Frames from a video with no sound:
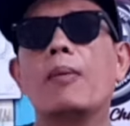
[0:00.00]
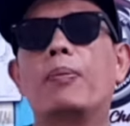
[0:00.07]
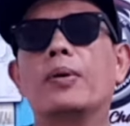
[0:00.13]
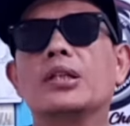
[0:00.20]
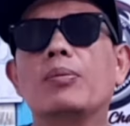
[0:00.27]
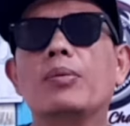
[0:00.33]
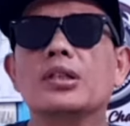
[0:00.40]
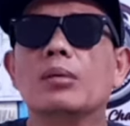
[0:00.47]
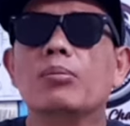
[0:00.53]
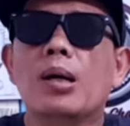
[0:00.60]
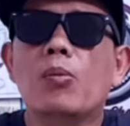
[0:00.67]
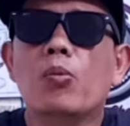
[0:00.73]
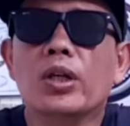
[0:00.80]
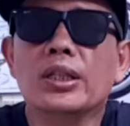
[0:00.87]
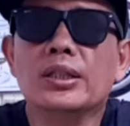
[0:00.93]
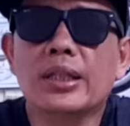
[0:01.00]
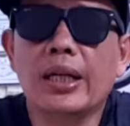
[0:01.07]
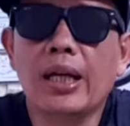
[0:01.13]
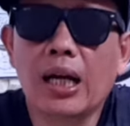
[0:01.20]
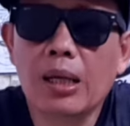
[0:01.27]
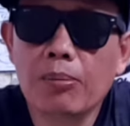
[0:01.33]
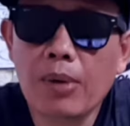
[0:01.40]
Pertama-tama mungkin
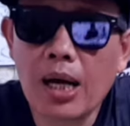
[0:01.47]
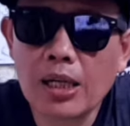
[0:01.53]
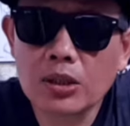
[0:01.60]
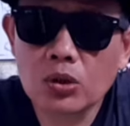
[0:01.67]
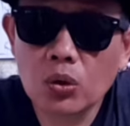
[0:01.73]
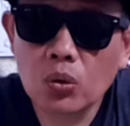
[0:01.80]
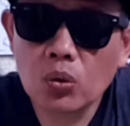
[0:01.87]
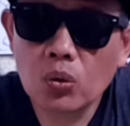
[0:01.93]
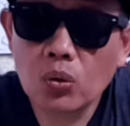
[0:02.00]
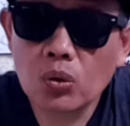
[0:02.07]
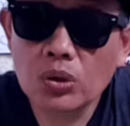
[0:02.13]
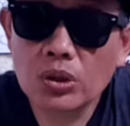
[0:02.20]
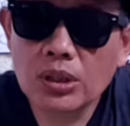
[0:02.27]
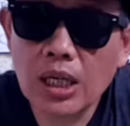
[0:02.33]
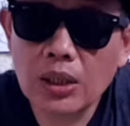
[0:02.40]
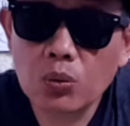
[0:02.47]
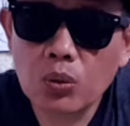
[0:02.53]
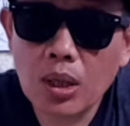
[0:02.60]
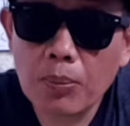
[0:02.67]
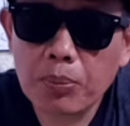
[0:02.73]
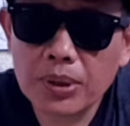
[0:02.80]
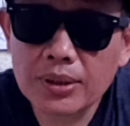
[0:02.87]
saya akan bahas dulu
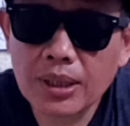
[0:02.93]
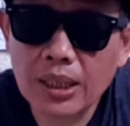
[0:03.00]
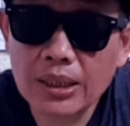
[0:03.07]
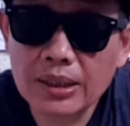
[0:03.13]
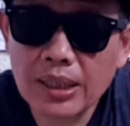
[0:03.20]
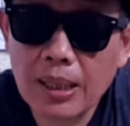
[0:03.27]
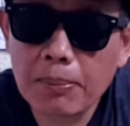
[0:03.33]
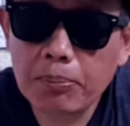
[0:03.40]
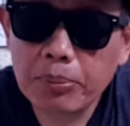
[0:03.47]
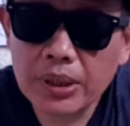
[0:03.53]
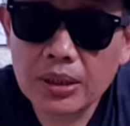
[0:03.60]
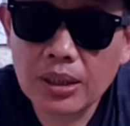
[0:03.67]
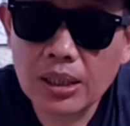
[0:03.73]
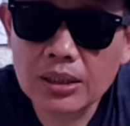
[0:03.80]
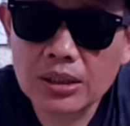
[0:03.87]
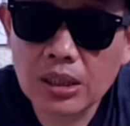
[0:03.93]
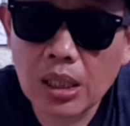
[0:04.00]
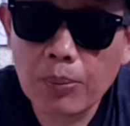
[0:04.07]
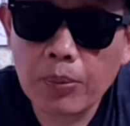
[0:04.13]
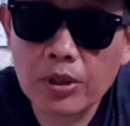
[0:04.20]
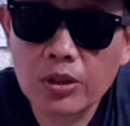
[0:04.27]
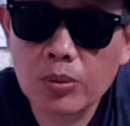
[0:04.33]
jadwal pertandingan final
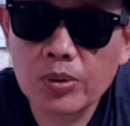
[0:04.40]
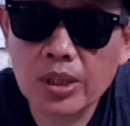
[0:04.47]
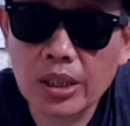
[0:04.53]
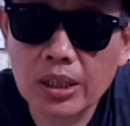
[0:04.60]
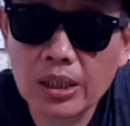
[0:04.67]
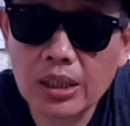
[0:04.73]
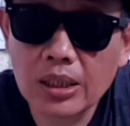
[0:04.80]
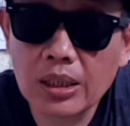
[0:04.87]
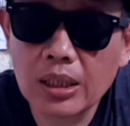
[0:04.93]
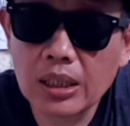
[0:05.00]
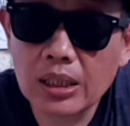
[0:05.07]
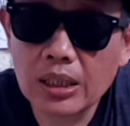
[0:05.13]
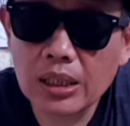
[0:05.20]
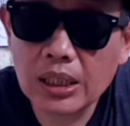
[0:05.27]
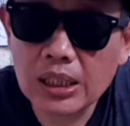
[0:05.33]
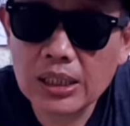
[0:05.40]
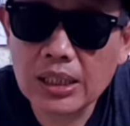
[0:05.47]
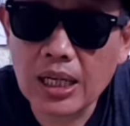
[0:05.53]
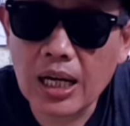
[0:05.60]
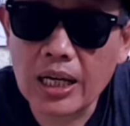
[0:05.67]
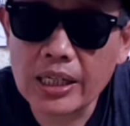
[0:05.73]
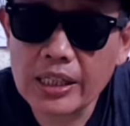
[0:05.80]
Championship seri
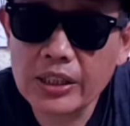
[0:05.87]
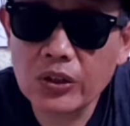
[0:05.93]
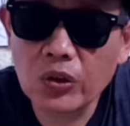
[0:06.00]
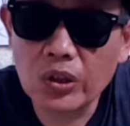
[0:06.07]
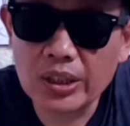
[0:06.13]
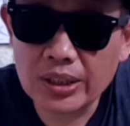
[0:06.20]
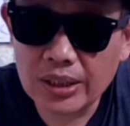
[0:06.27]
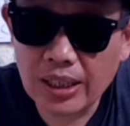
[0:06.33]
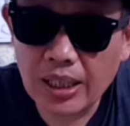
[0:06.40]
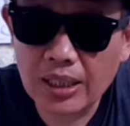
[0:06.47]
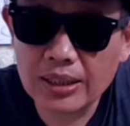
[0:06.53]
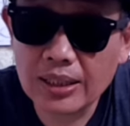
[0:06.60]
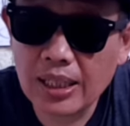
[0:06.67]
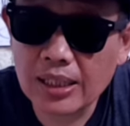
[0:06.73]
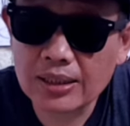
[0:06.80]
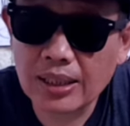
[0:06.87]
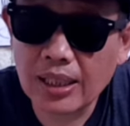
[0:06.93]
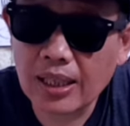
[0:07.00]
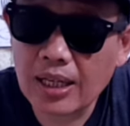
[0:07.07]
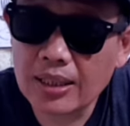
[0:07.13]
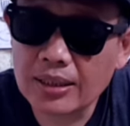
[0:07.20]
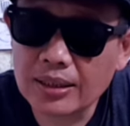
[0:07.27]
Liga Indonesia
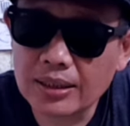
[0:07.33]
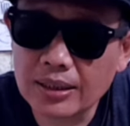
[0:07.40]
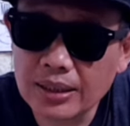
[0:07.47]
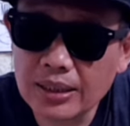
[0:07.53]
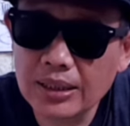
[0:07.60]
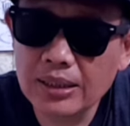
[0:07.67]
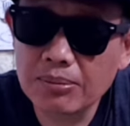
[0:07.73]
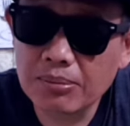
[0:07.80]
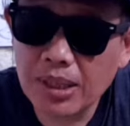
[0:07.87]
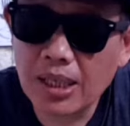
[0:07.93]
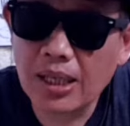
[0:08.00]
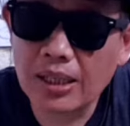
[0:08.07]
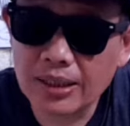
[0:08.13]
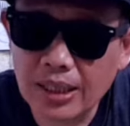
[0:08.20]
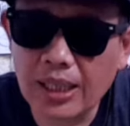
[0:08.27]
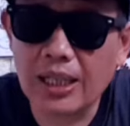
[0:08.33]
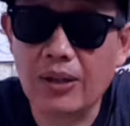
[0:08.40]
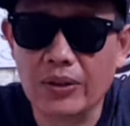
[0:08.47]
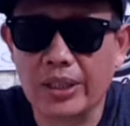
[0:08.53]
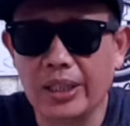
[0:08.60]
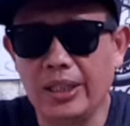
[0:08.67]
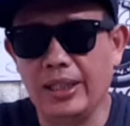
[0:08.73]
dilaksanakan di
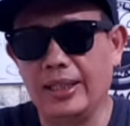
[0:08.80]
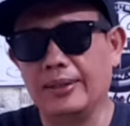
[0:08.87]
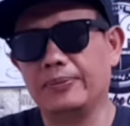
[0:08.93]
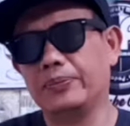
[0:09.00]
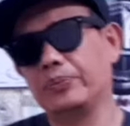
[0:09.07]
mana. Oke.